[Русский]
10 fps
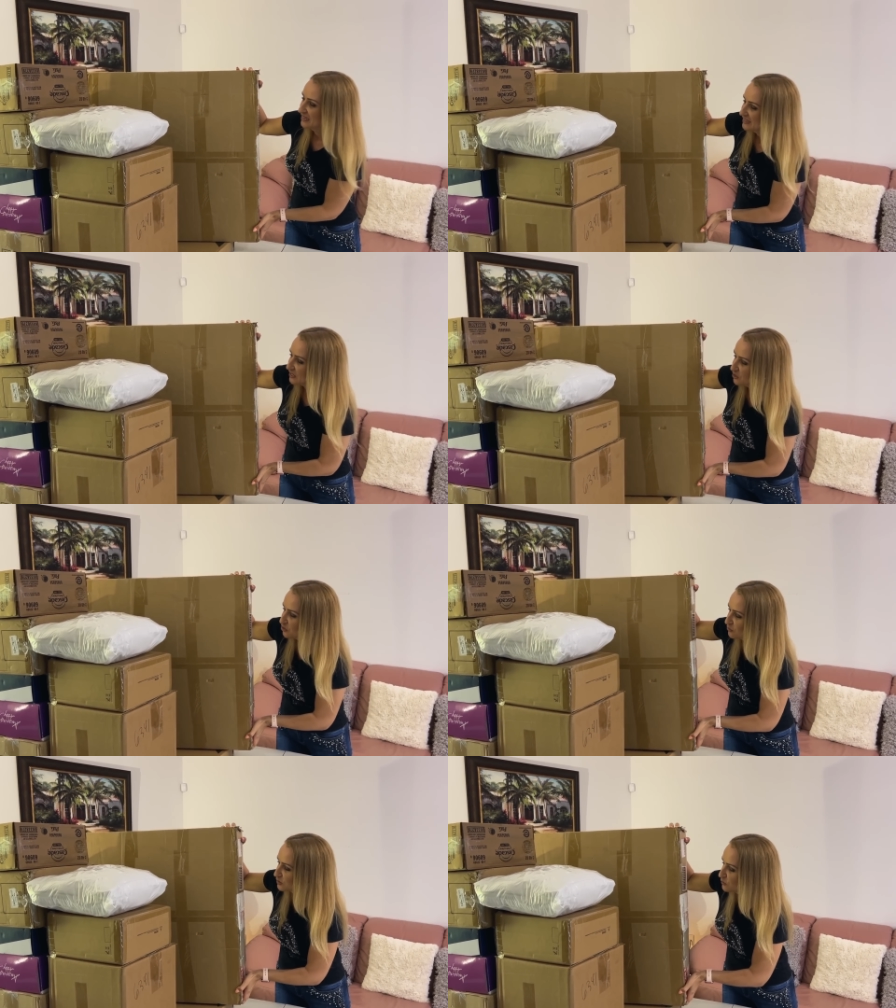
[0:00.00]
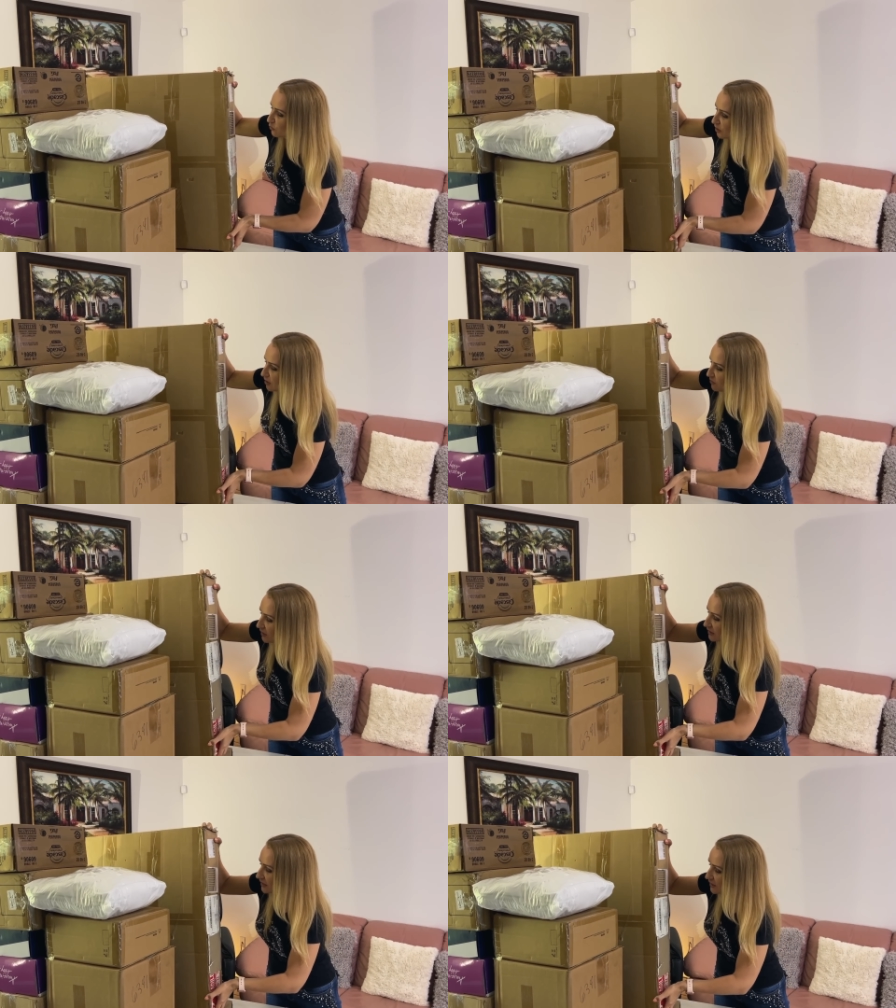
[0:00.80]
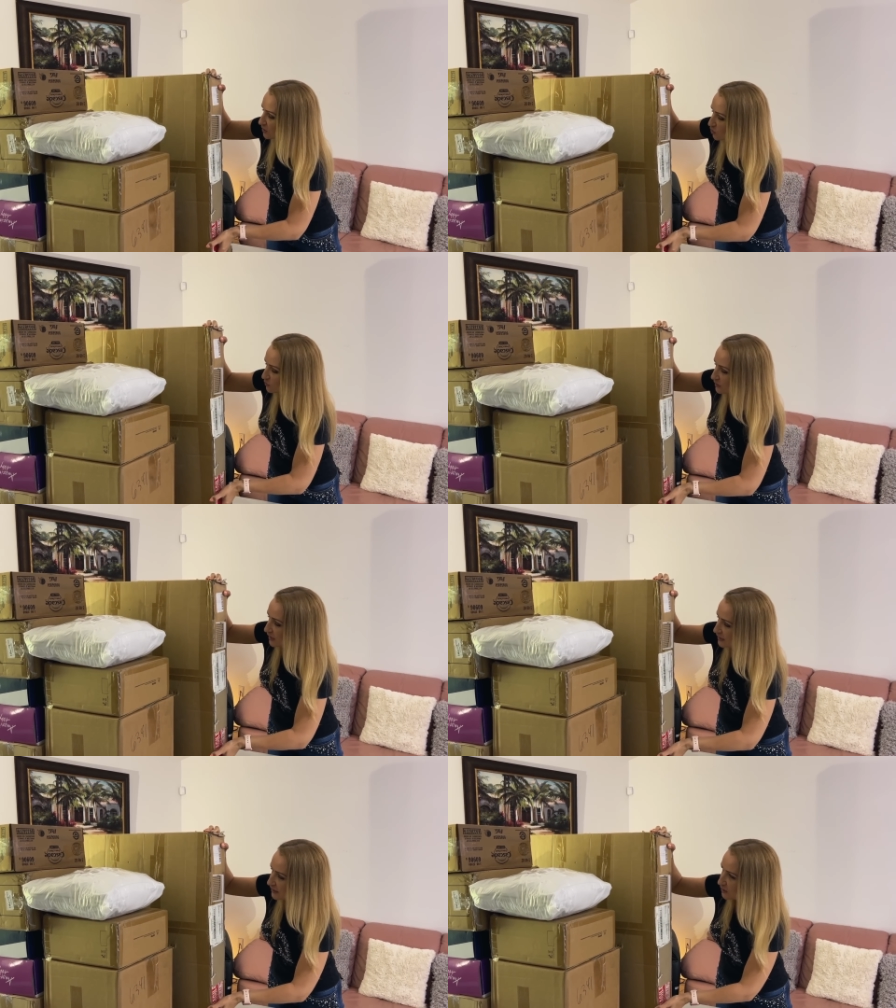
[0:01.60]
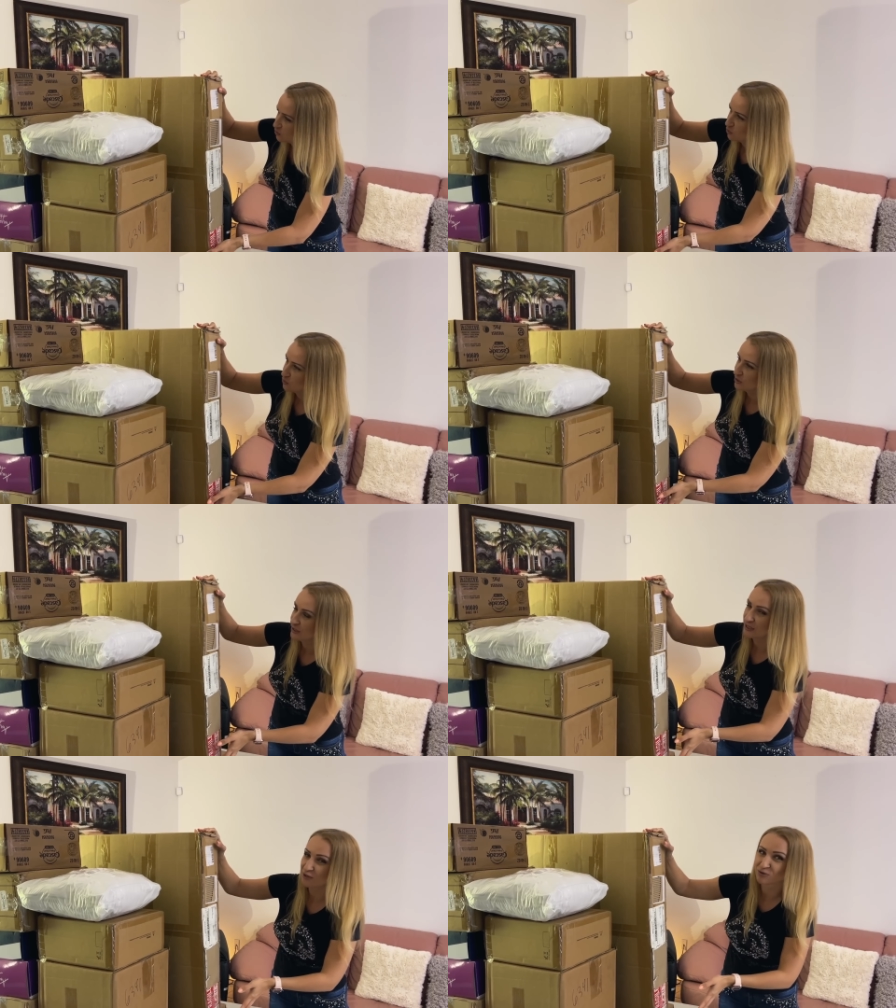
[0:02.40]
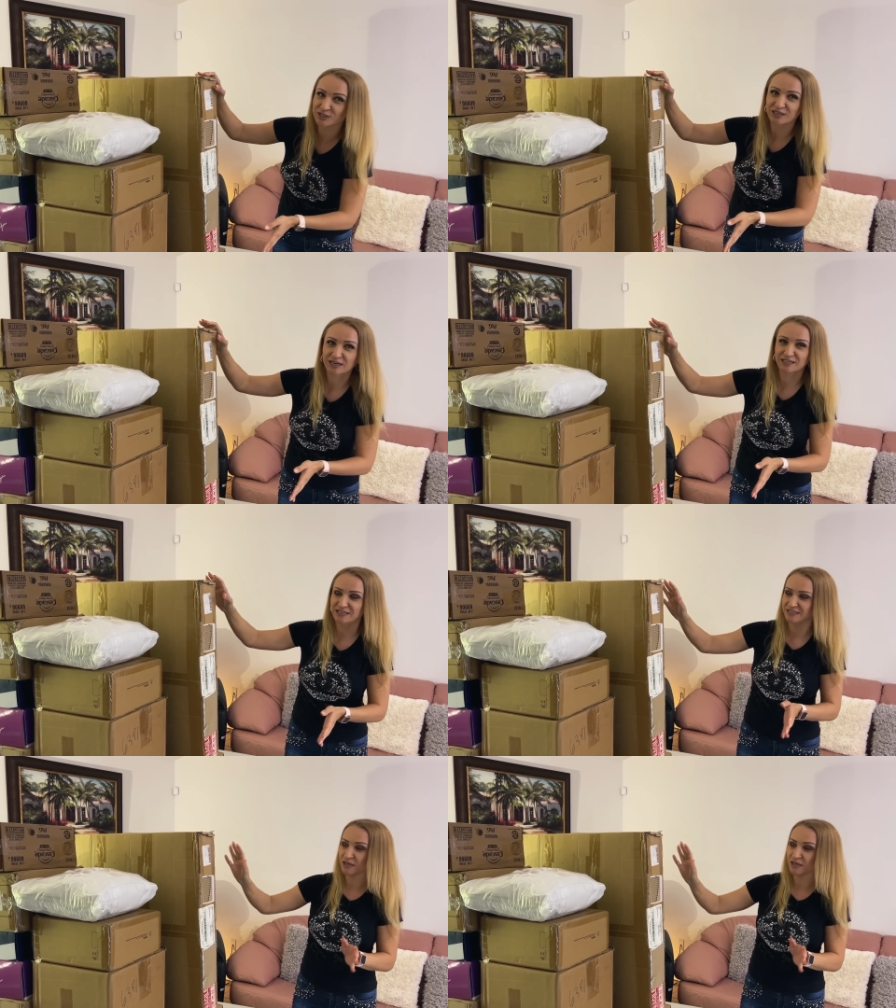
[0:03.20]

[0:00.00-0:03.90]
Начнем с более мелких, чтобы, знаете, так чуть-чуть интригу сохранить.